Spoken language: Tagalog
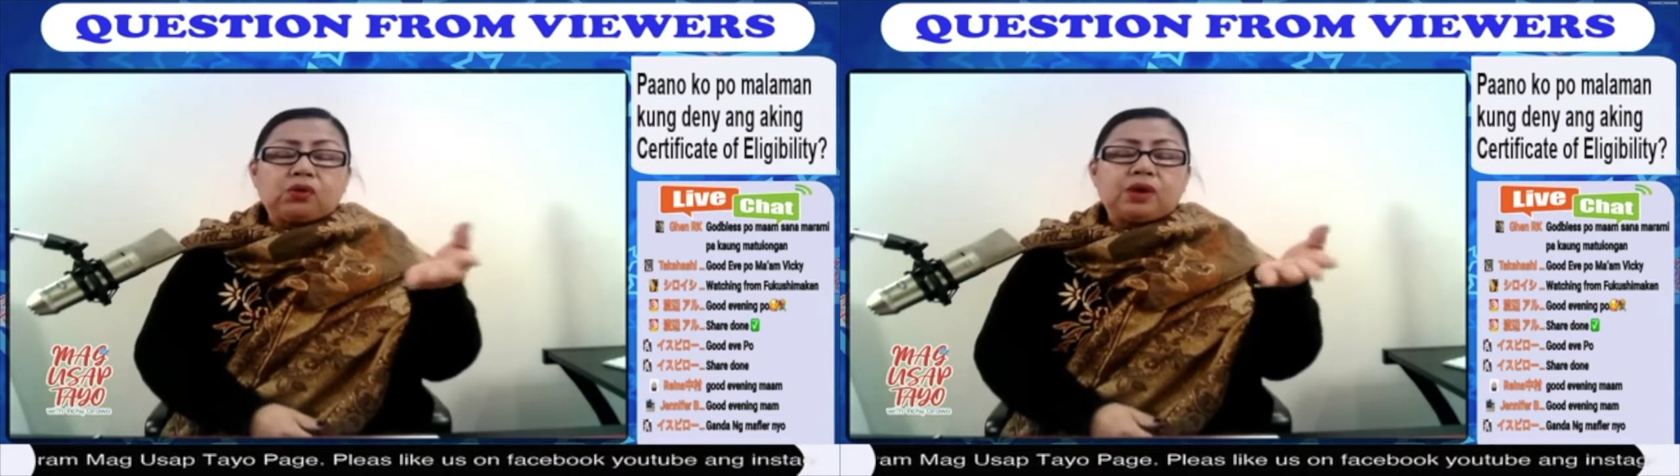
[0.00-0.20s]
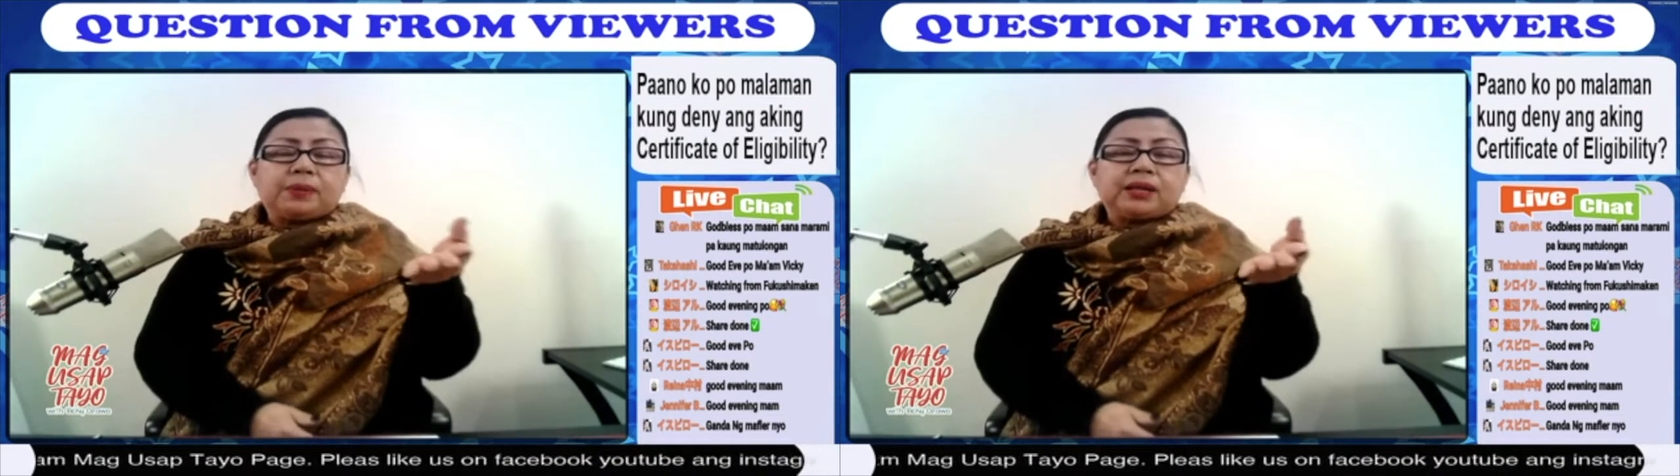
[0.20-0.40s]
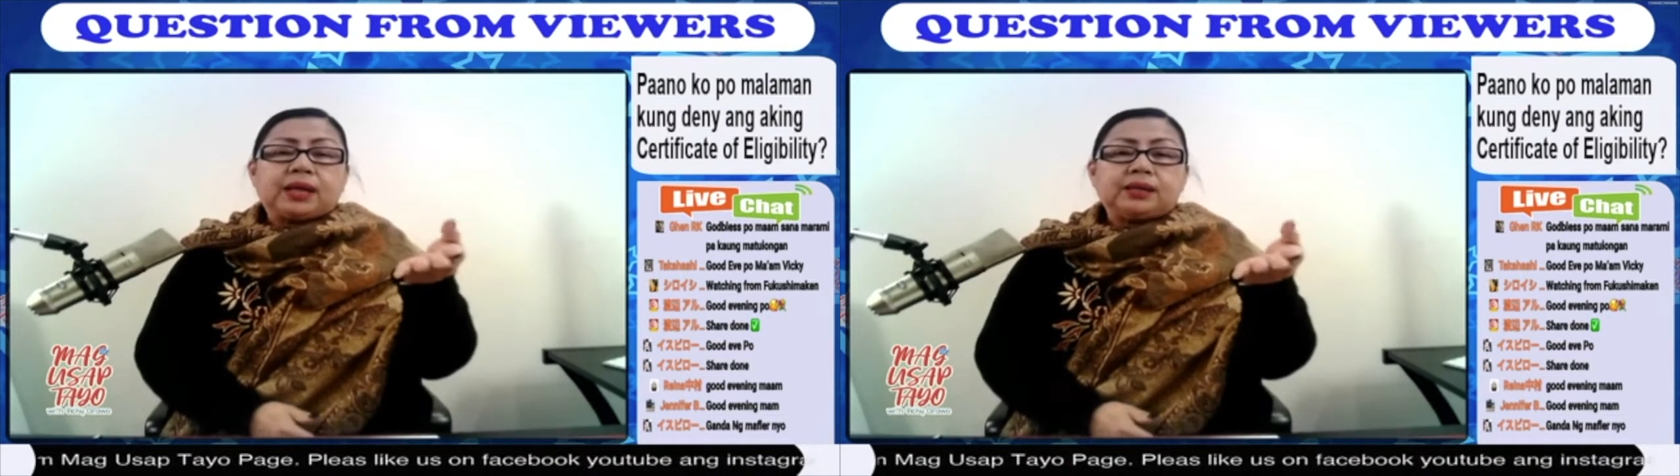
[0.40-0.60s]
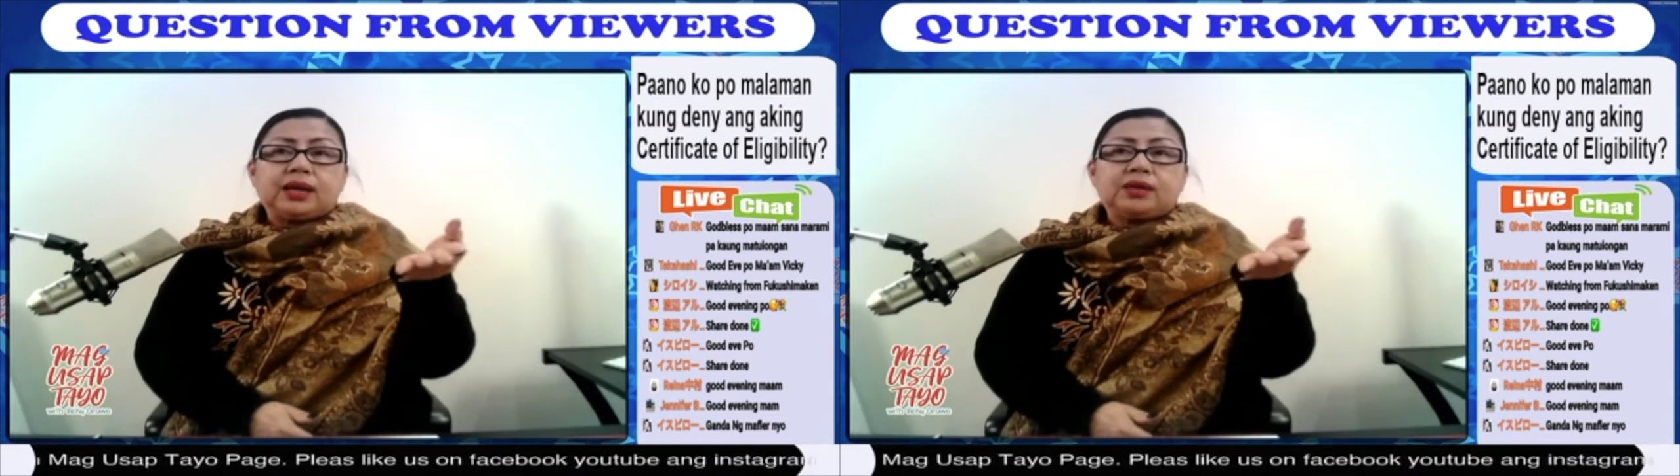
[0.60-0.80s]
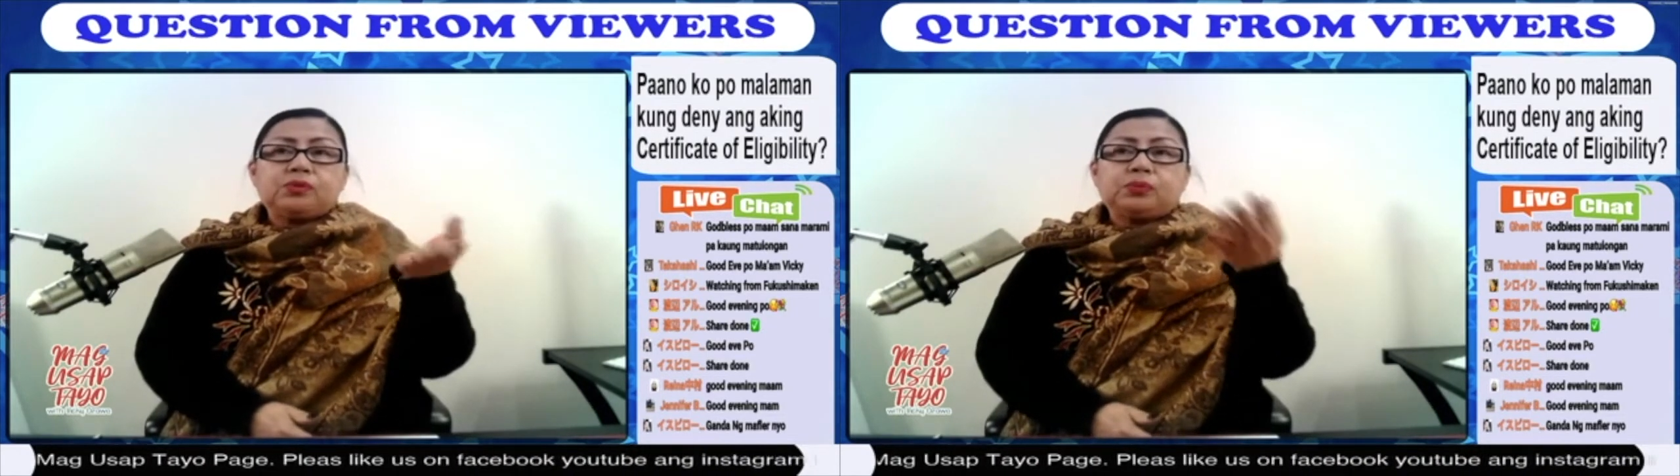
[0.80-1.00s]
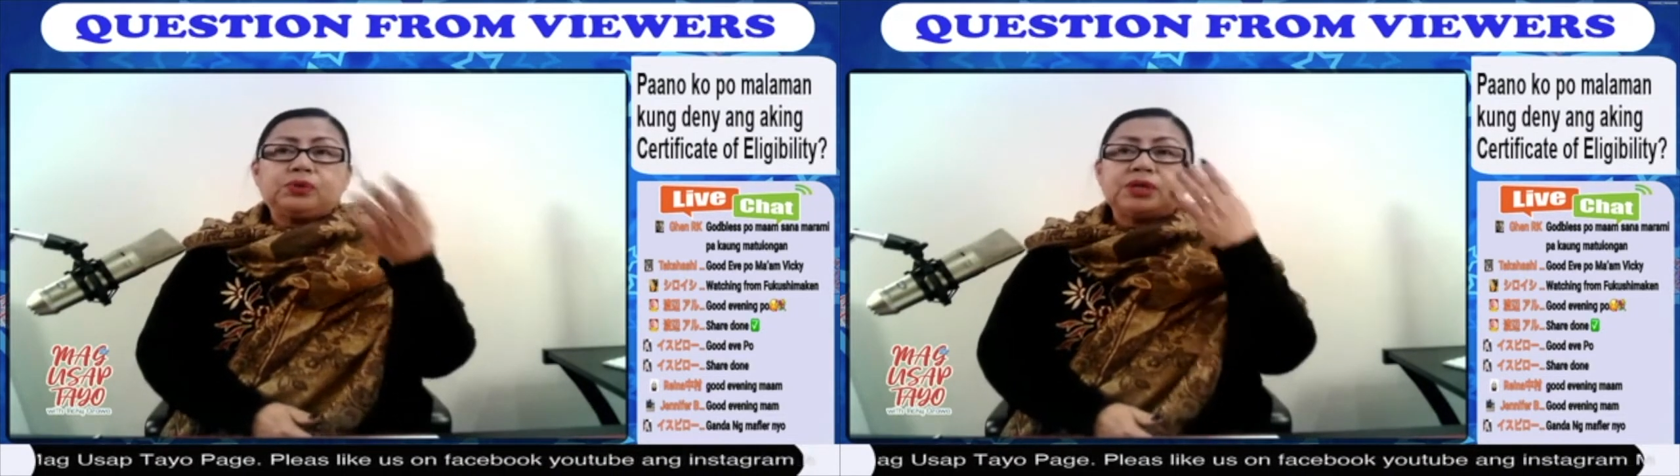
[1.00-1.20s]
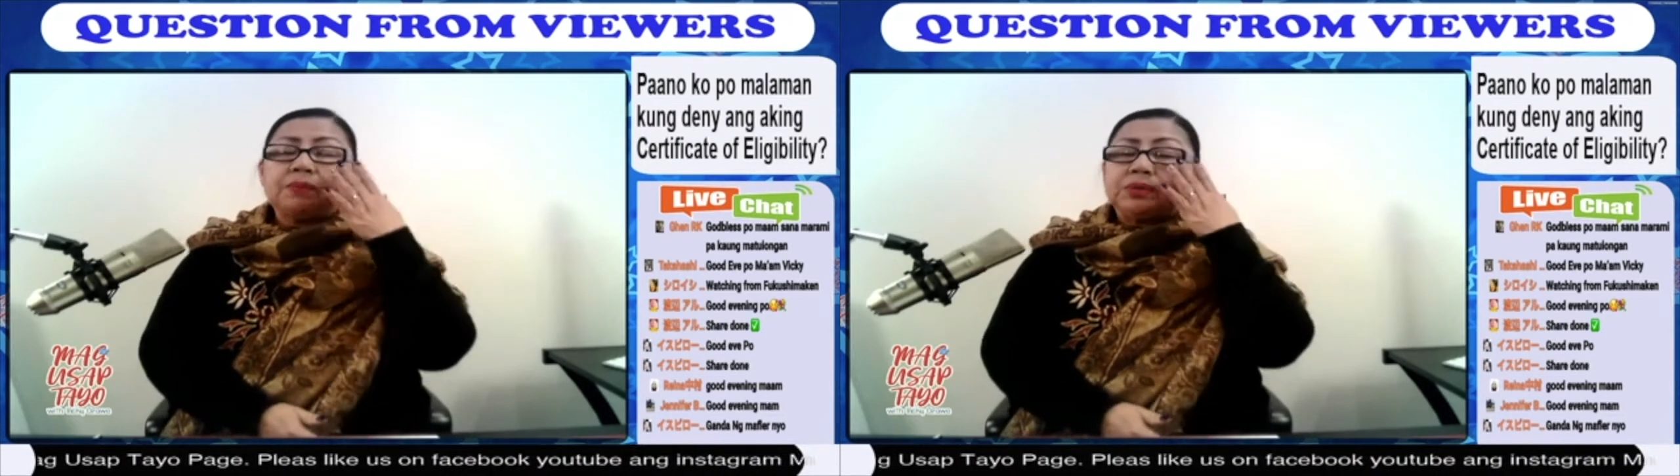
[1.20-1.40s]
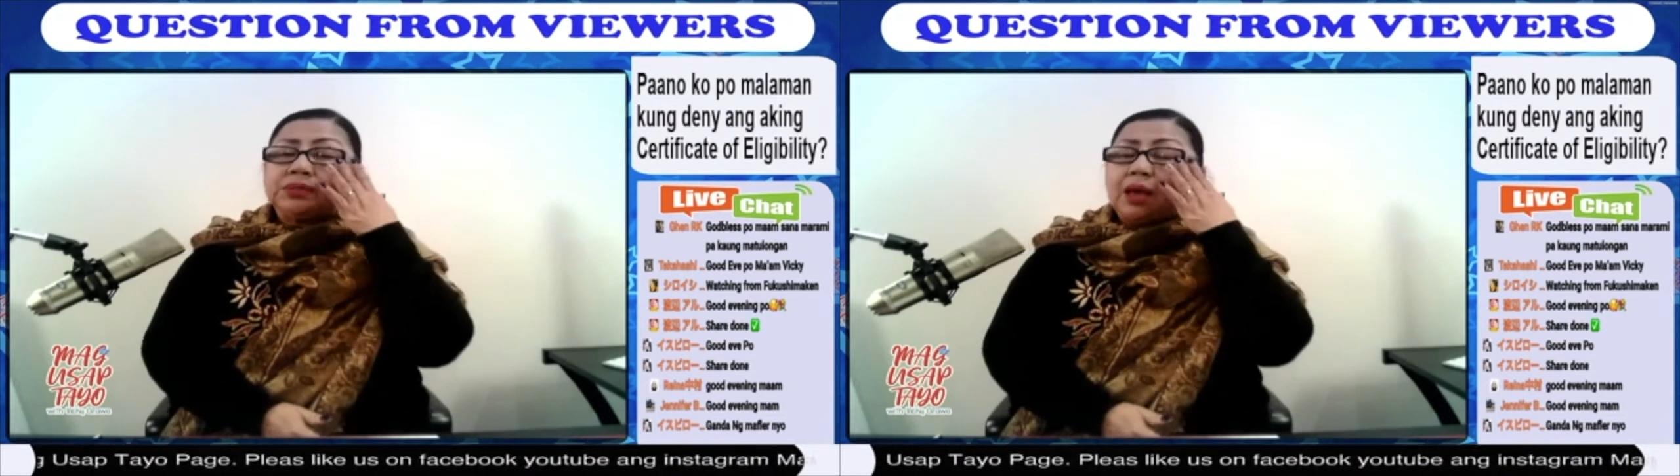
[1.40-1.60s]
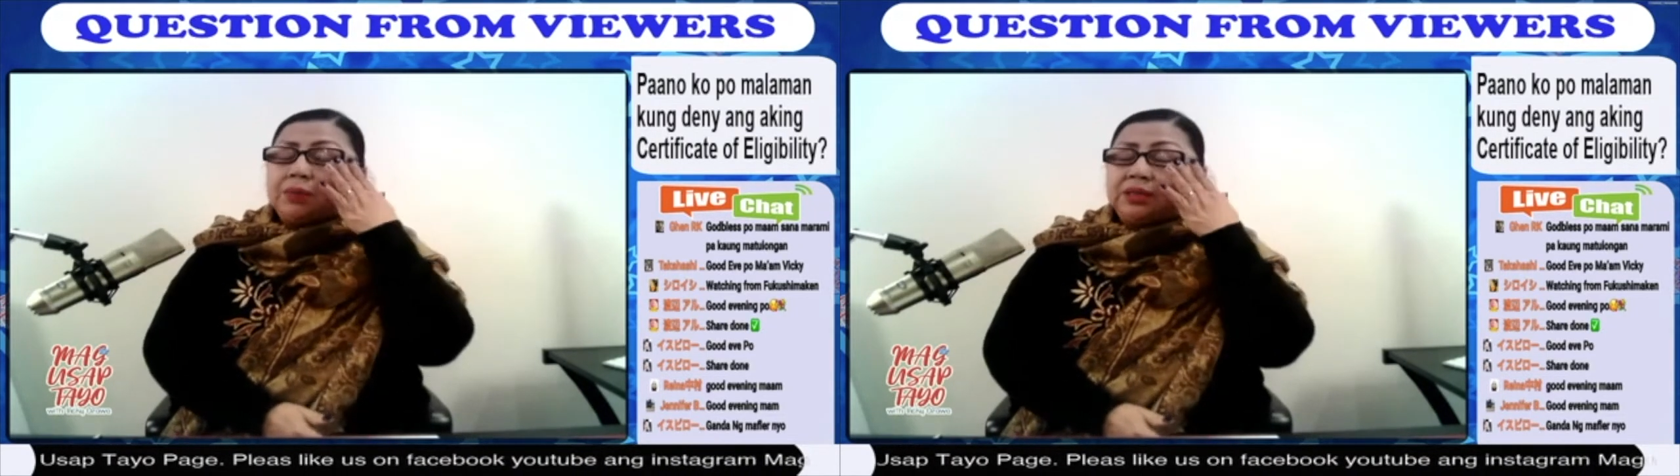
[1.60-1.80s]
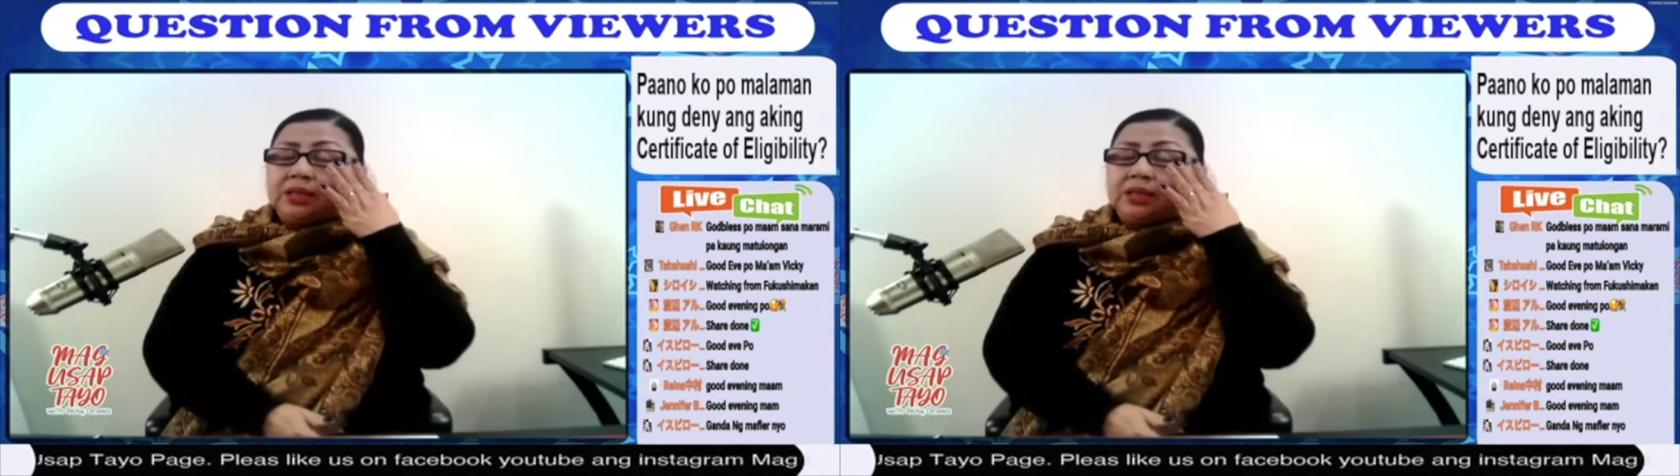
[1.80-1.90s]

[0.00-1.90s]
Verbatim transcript: kung ipadadala niyo po siyempre sa amin,